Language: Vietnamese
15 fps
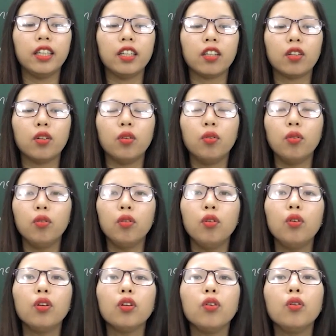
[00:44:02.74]
thì cũng
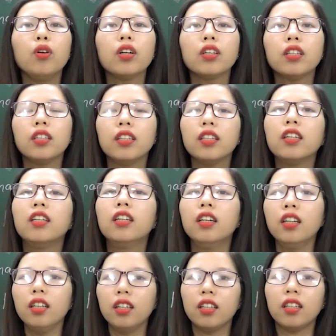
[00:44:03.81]
luôn luôn
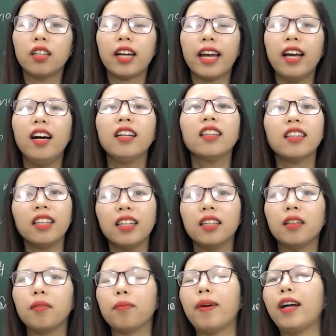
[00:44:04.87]
nhớ cái ân
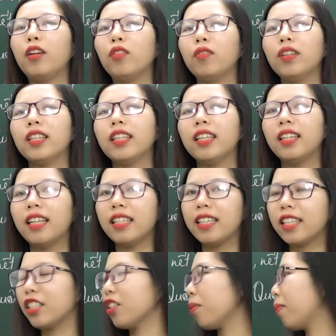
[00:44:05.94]
tình mà Lục Vân Tiên đã
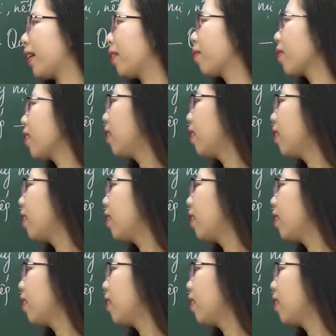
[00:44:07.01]
dành cho mình.